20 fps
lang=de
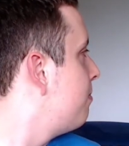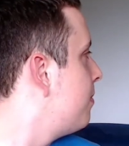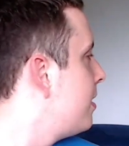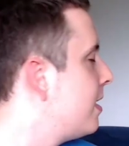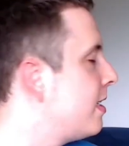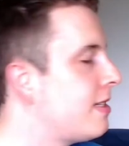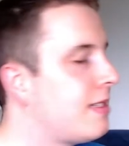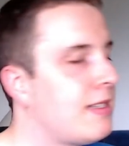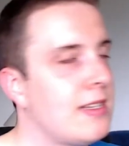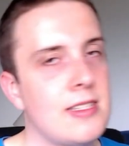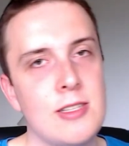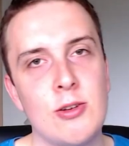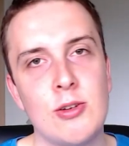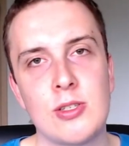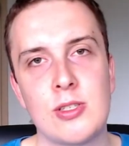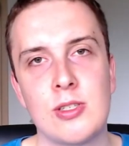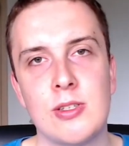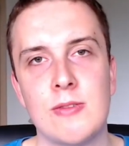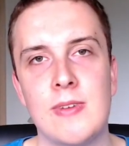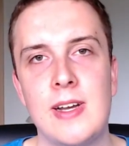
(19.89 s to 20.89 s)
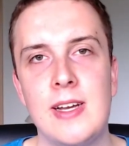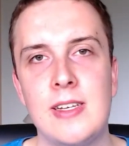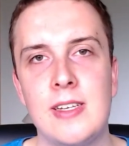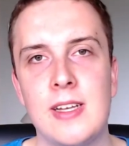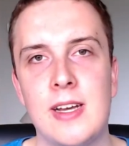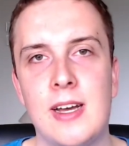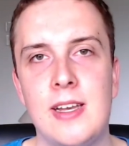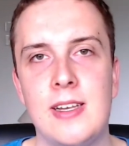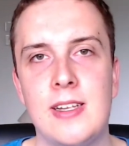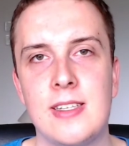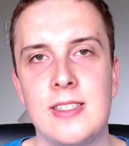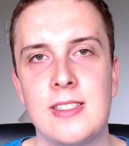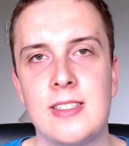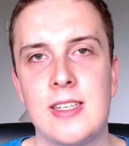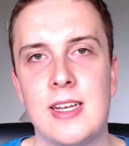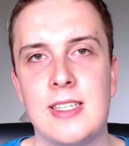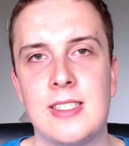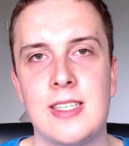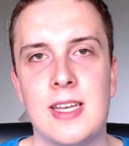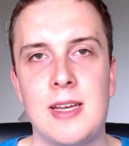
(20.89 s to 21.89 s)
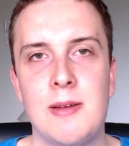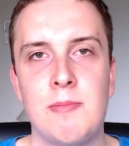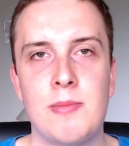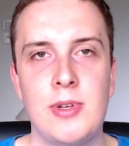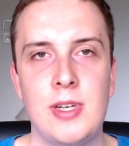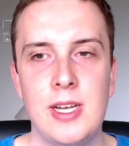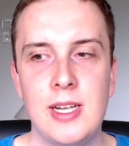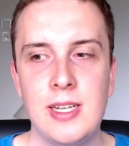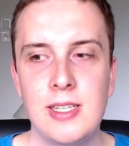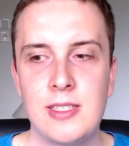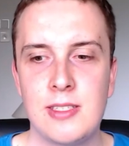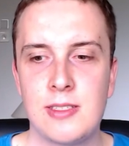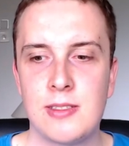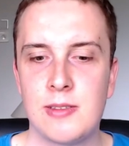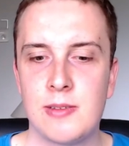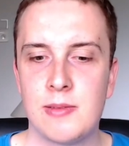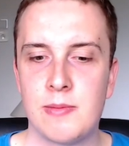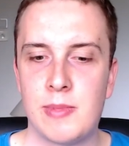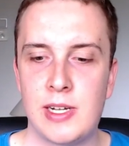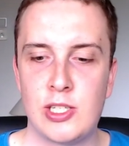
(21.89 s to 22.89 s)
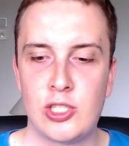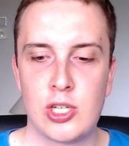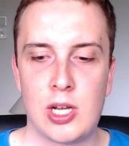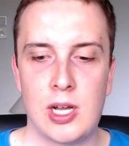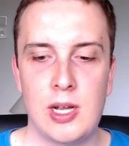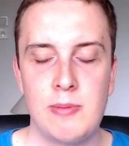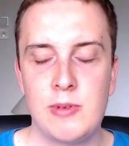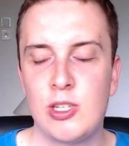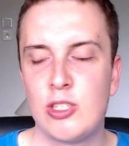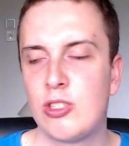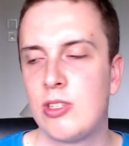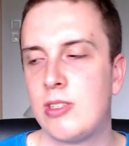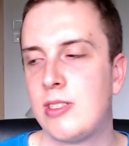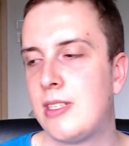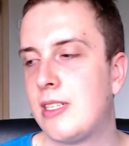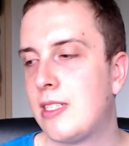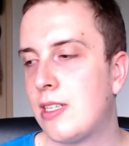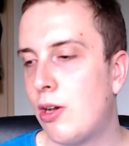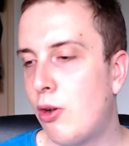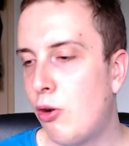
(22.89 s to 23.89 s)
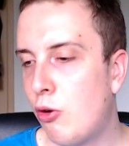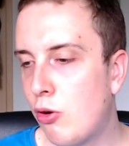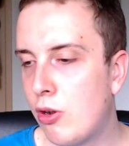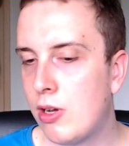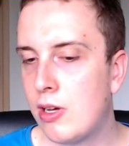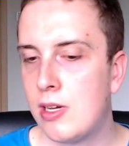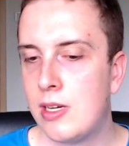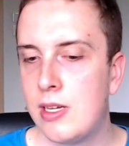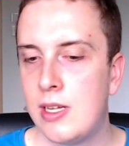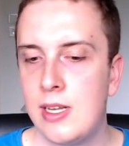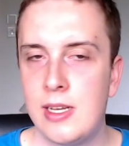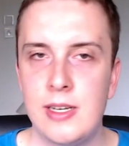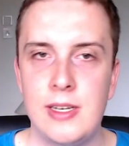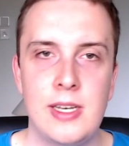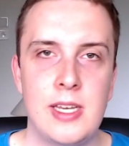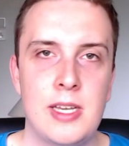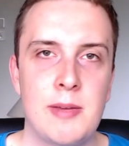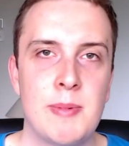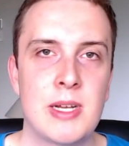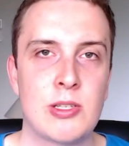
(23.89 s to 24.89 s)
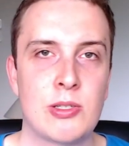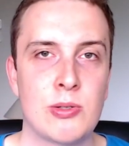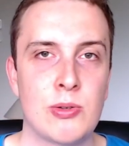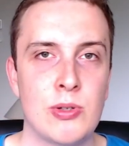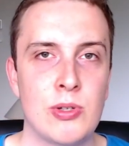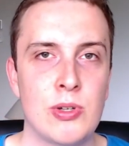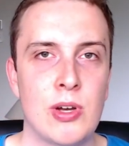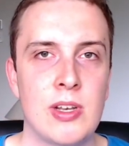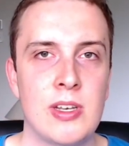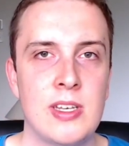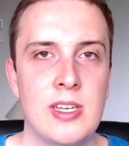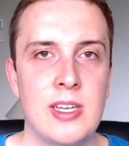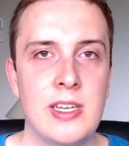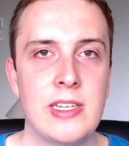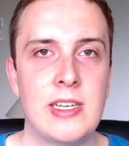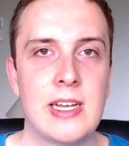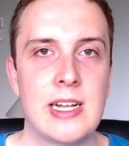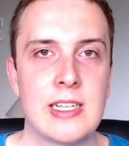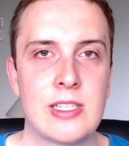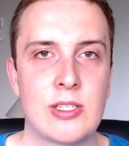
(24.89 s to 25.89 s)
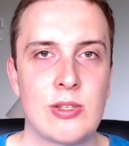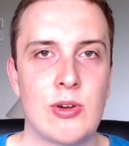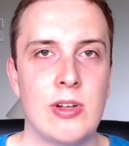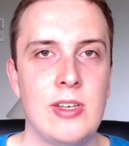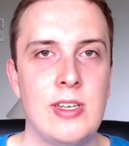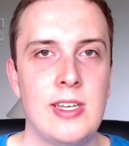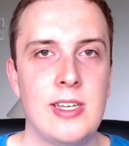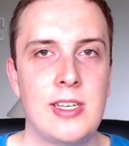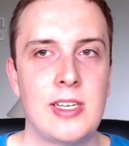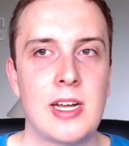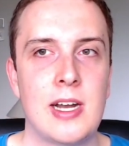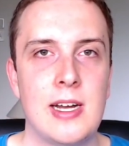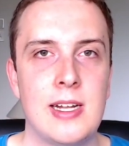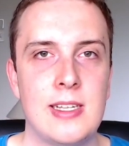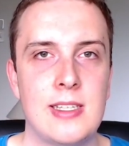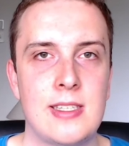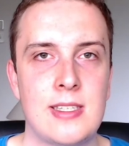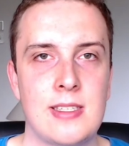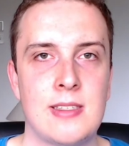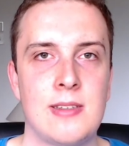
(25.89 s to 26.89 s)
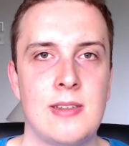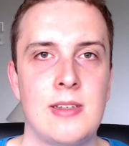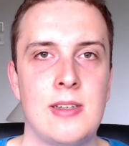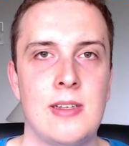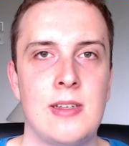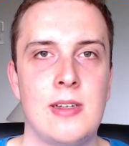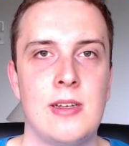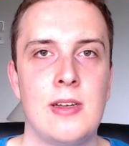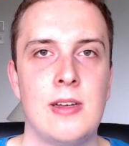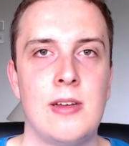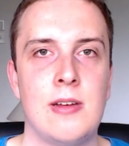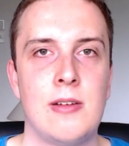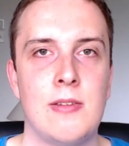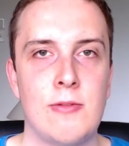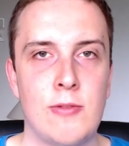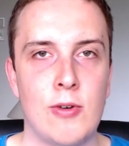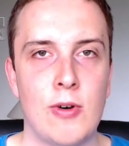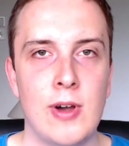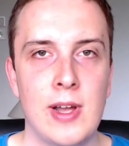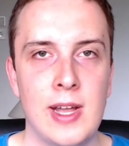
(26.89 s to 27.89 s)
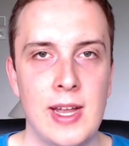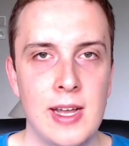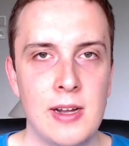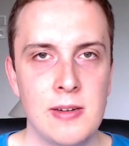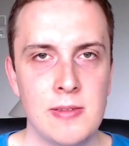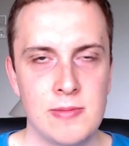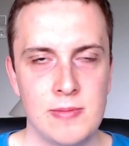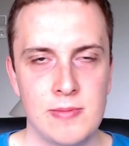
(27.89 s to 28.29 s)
Ist jetzt auch soweit alles an seinem Platz. Mein Schreibtisch ist jetzt auch nicht mehr so unordentlich. Der ist ordentlicher als vorher.